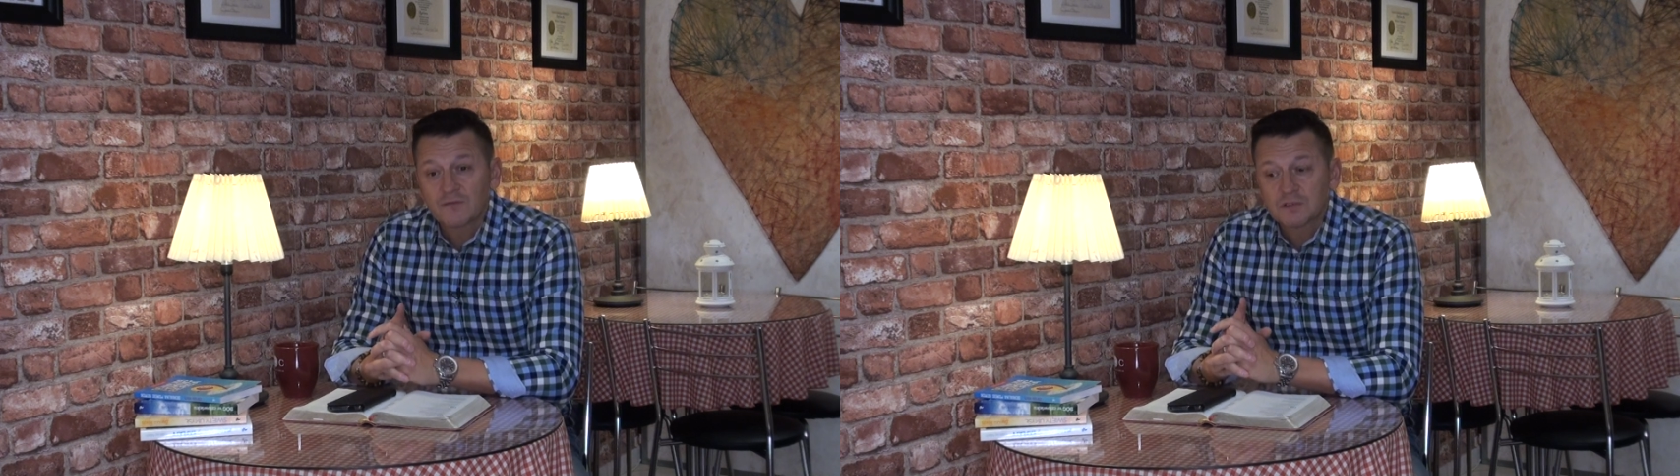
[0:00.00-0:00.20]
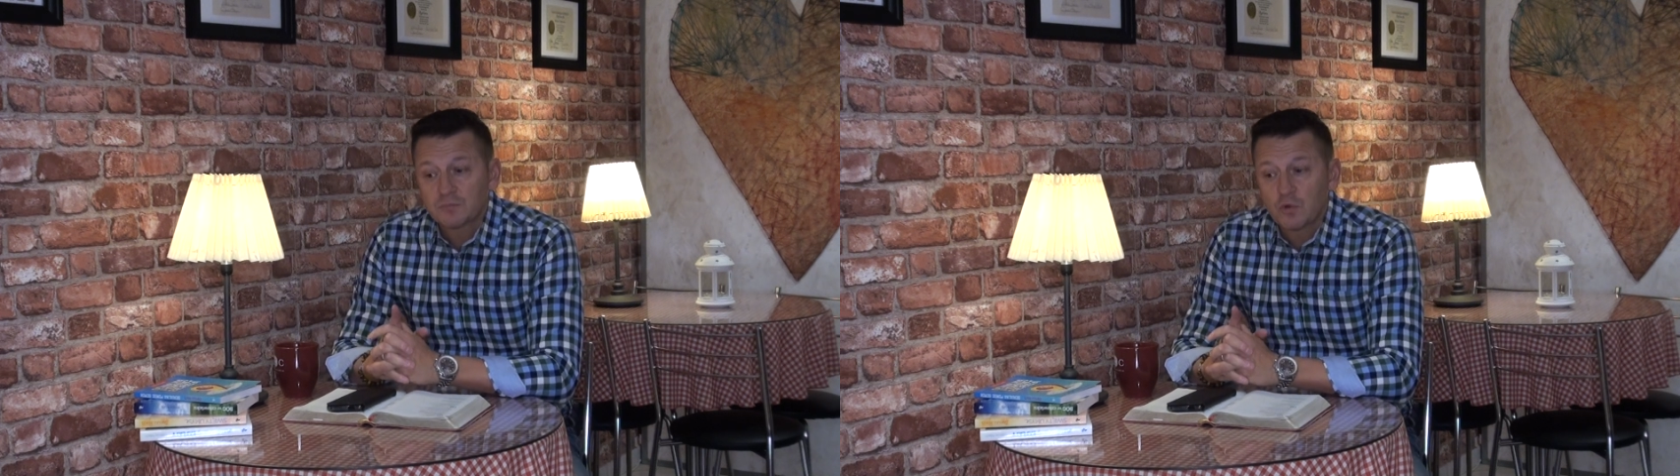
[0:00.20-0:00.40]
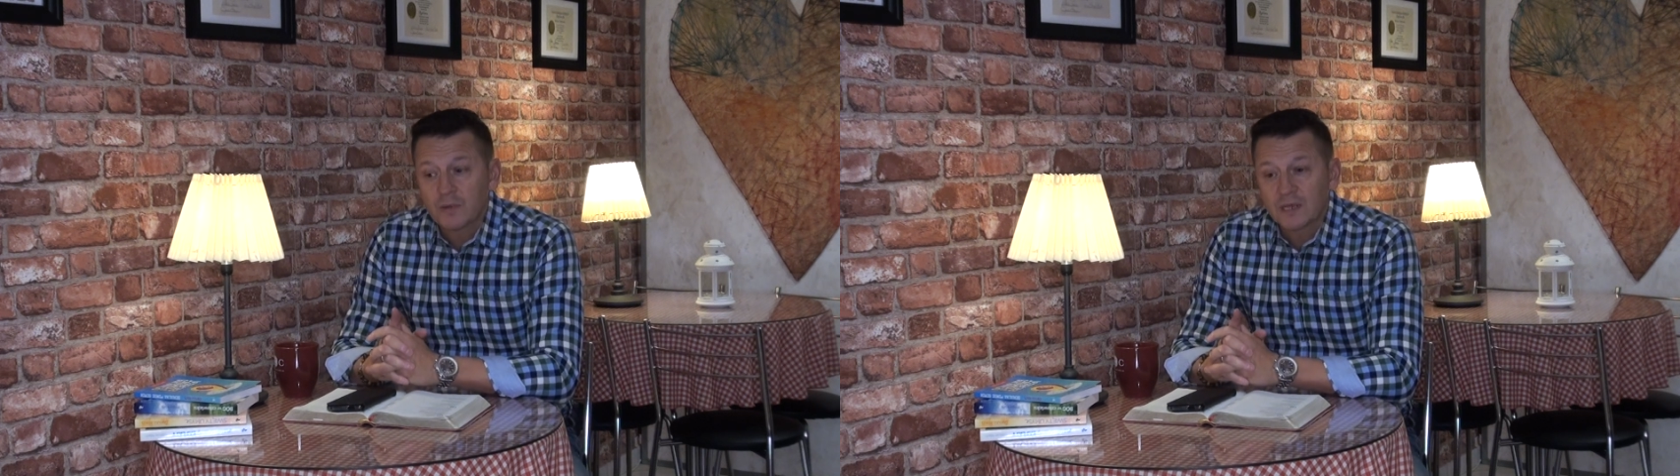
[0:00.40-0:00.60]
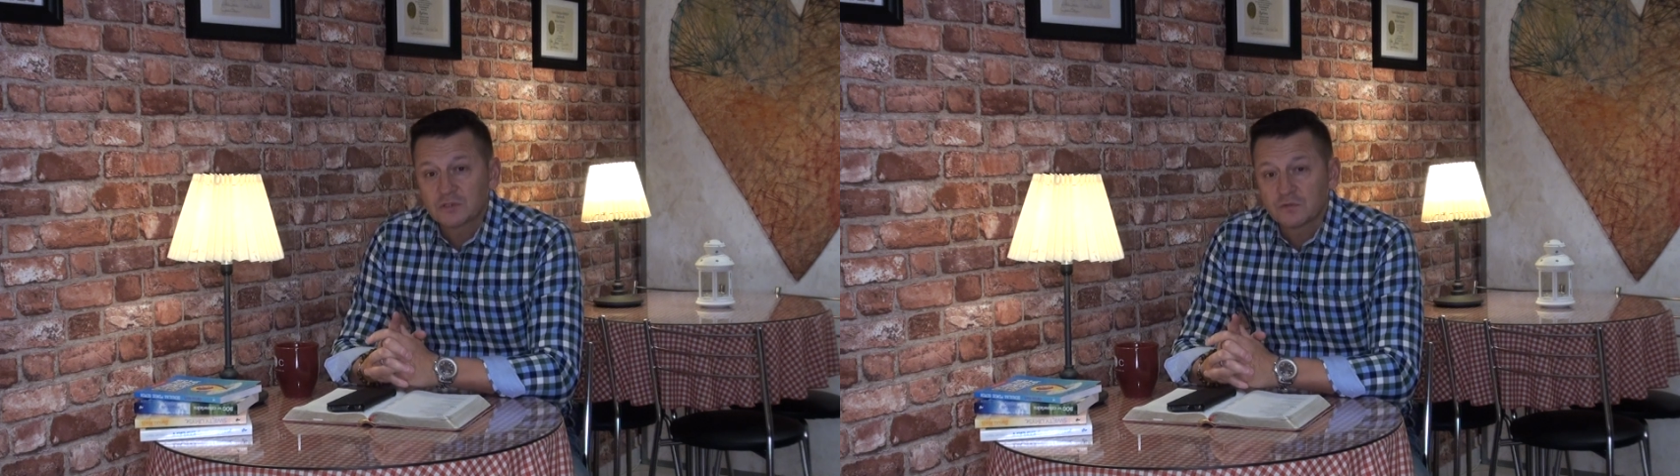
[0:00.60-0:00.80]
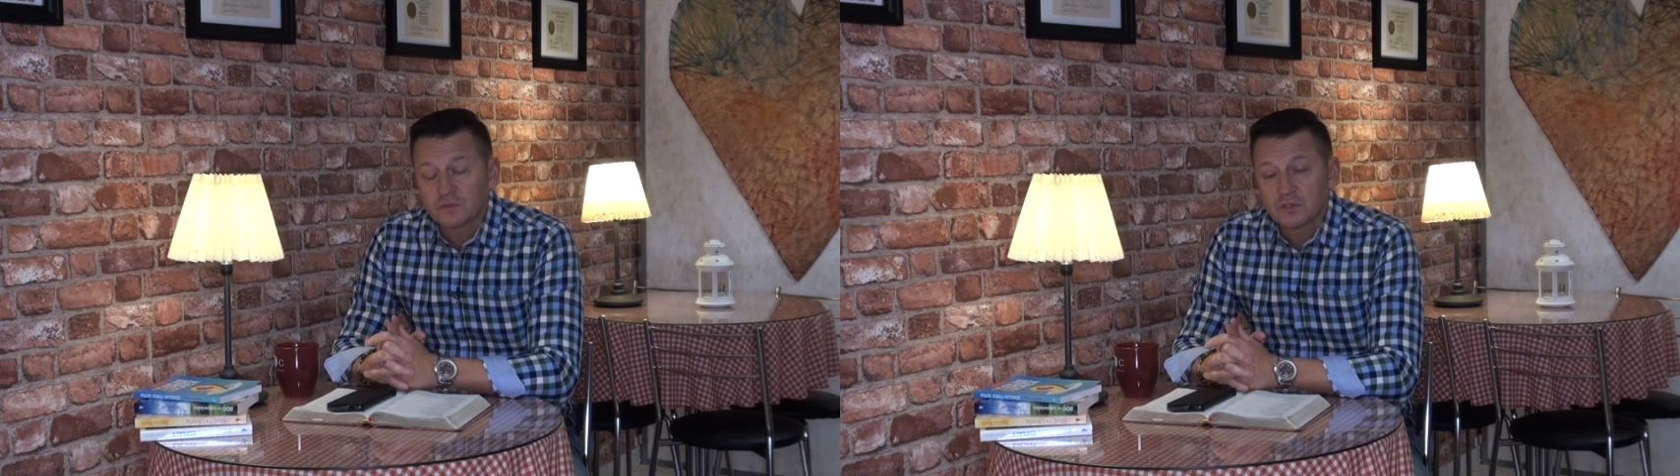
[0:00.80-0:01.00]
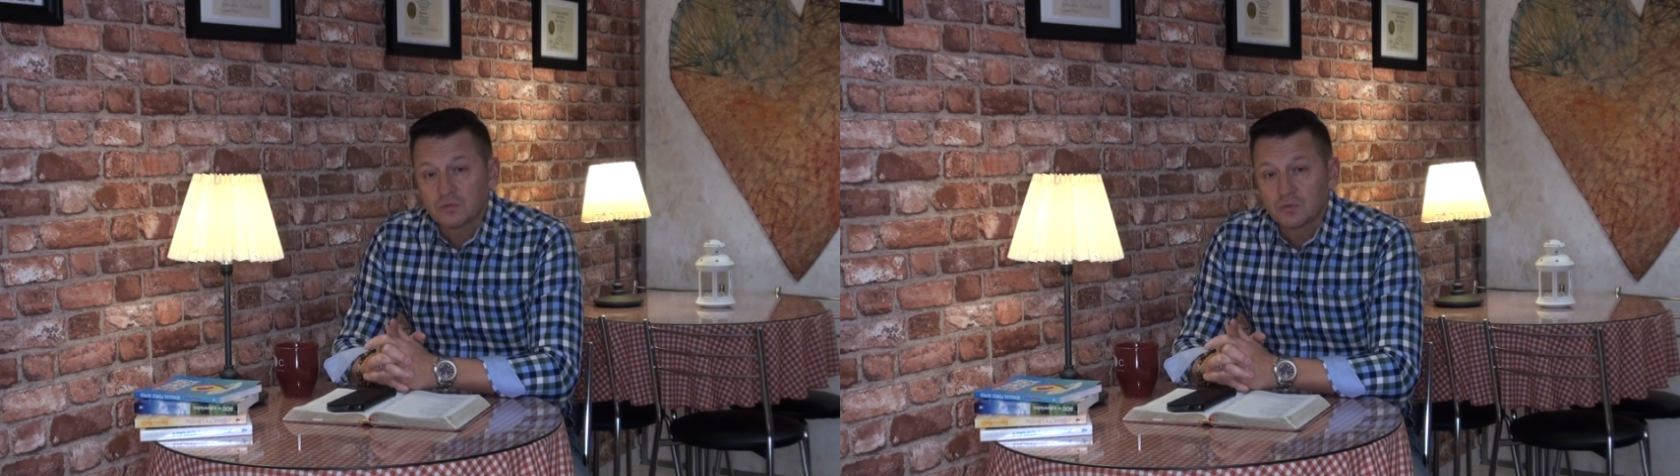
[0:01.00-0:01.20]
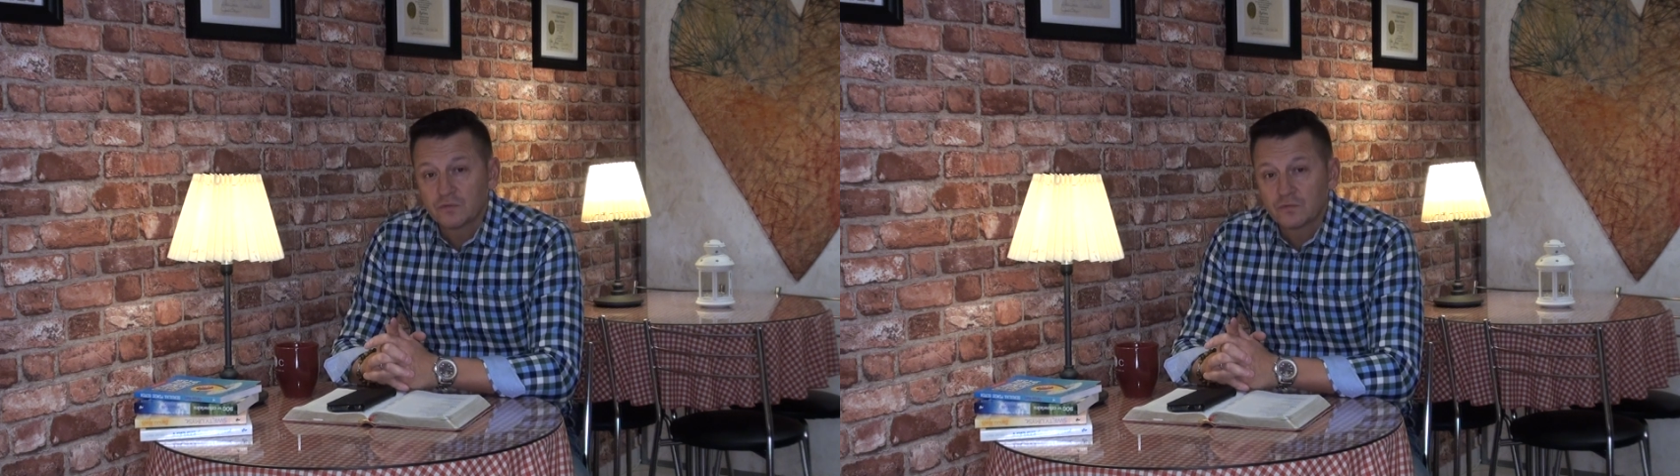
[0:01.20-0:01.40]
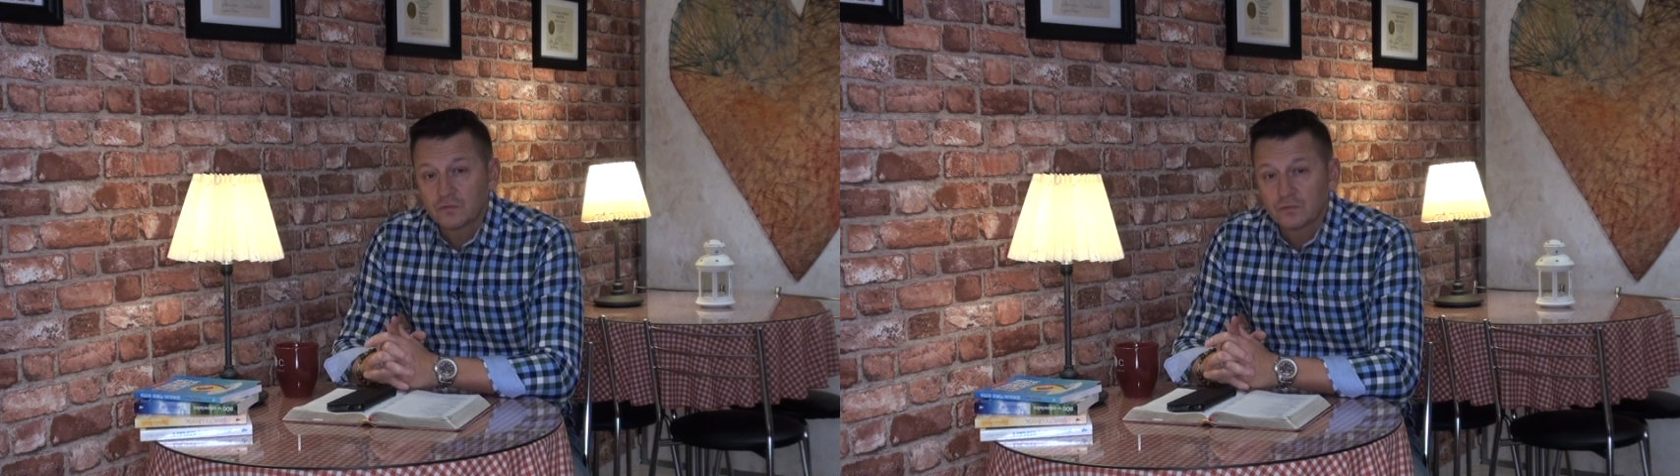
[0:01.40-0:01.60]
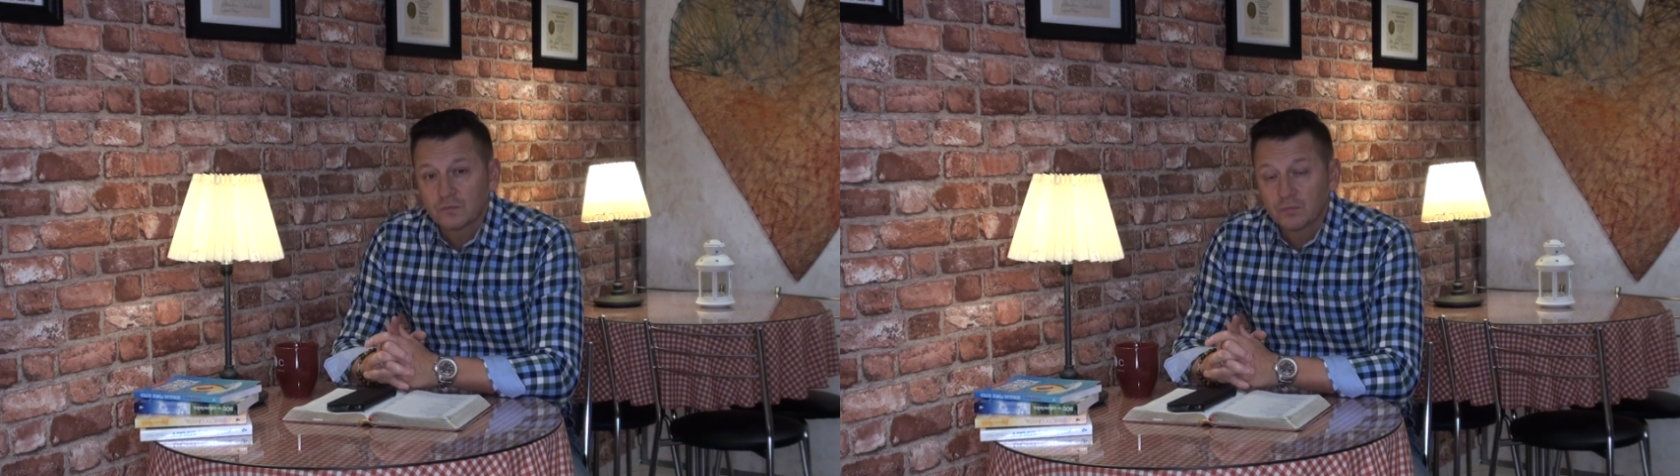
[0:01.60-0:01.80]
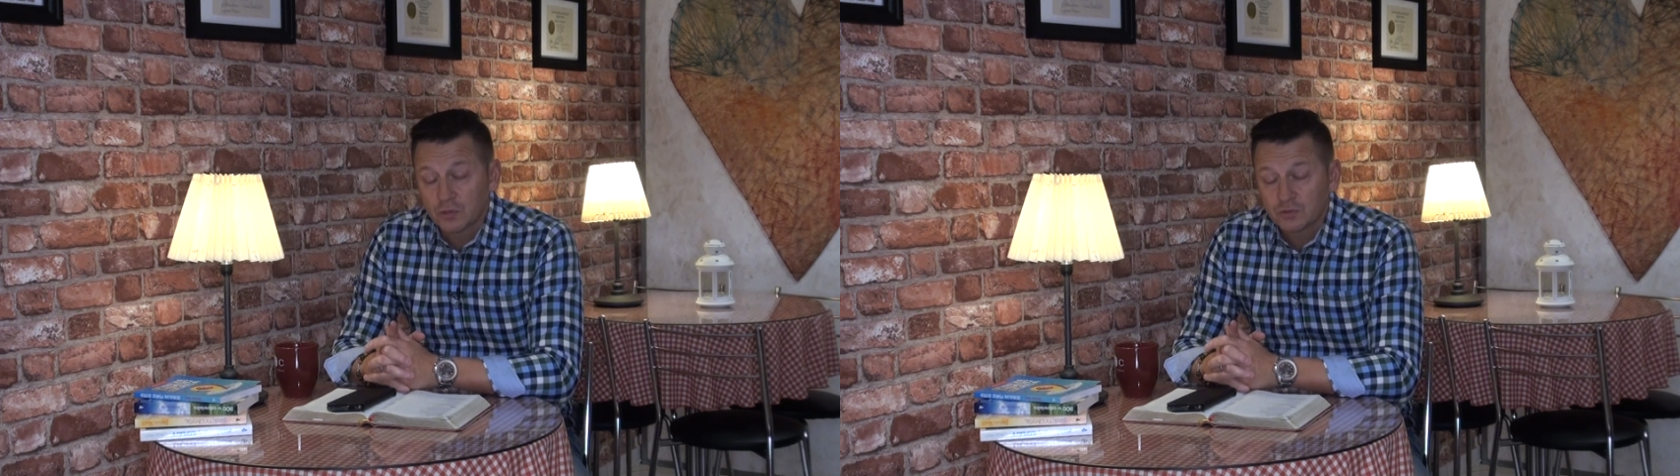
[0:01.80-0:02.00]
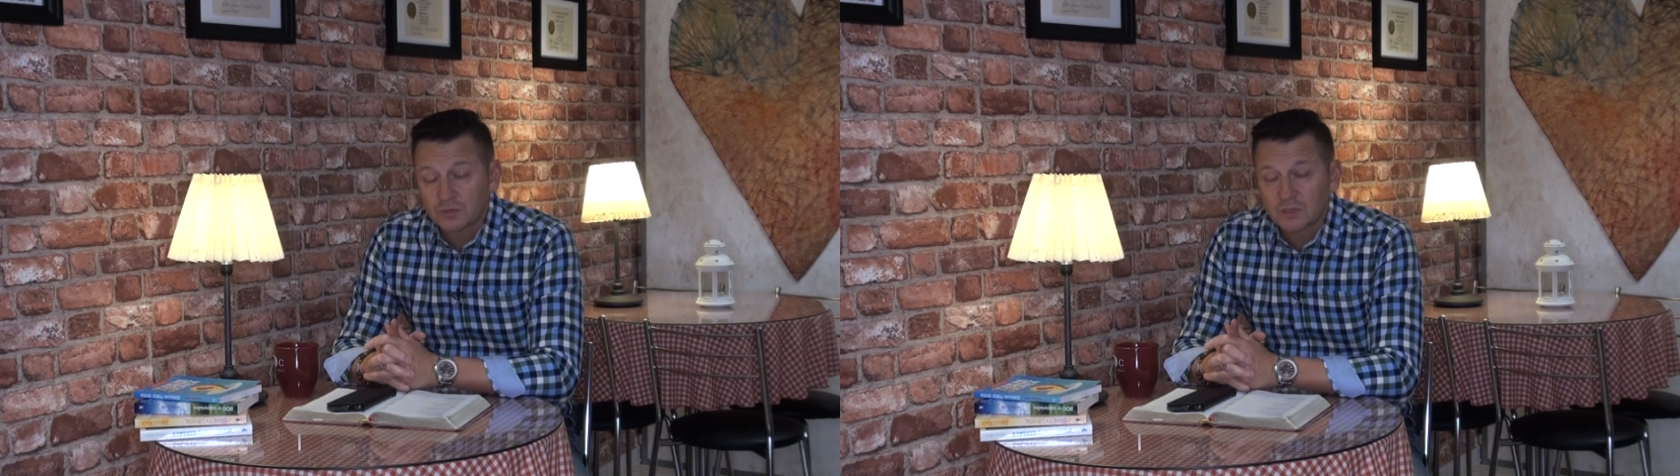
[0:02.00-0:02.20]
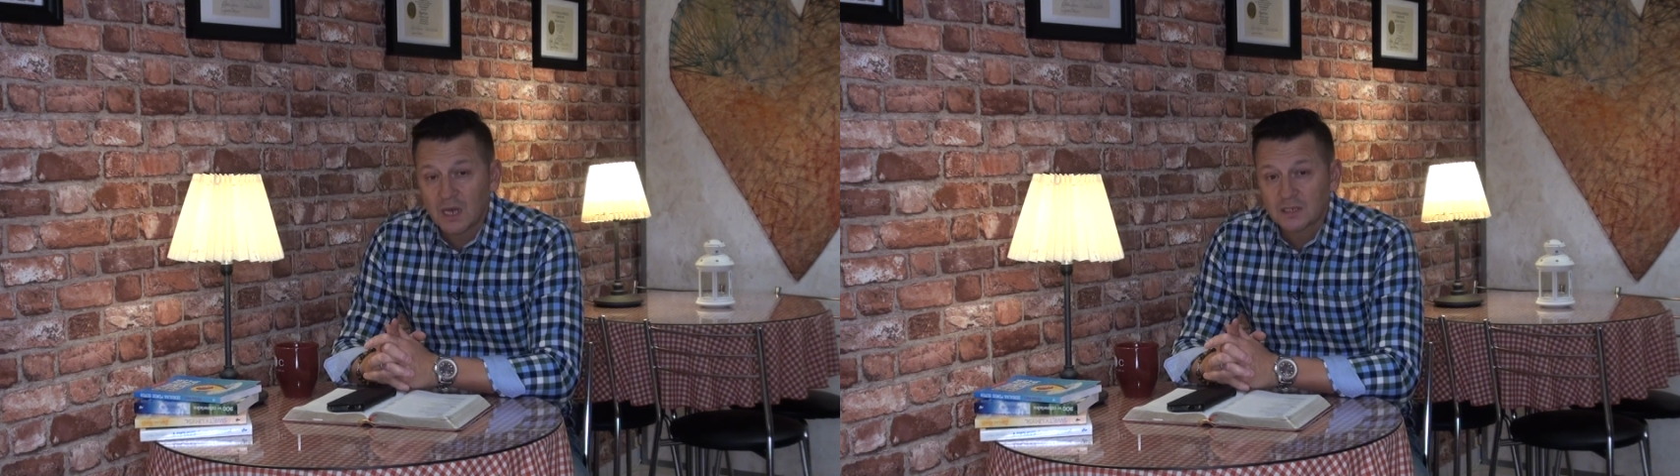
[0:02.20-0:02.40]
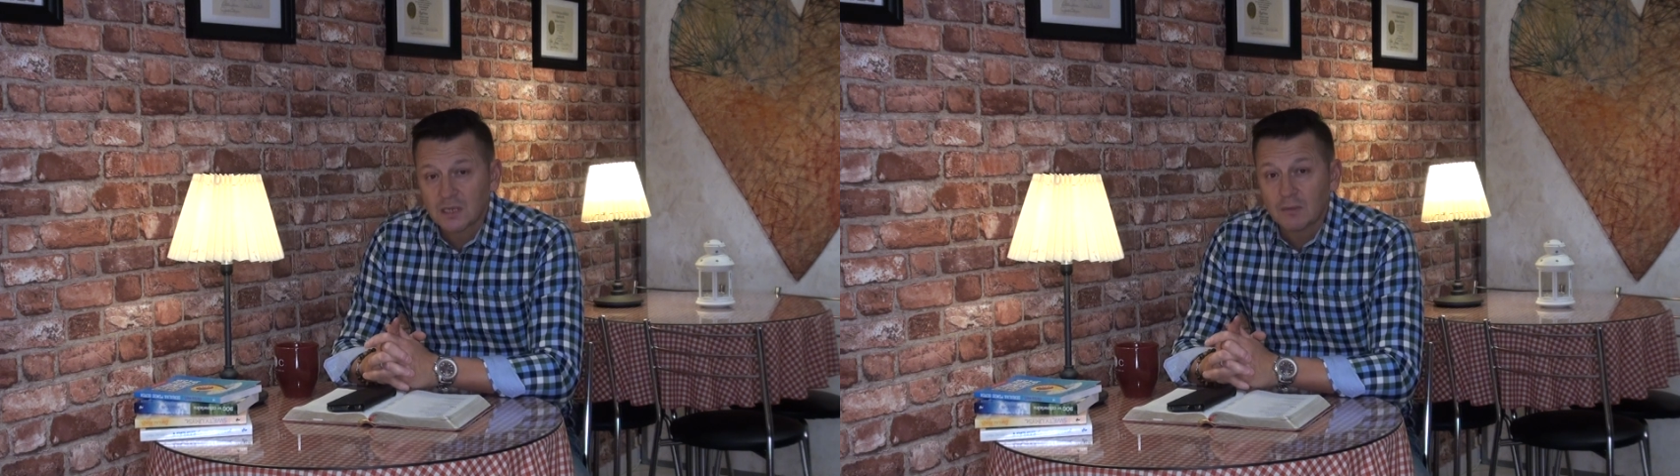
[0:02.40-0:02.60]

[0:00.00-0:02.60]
współpracowników pośród nas,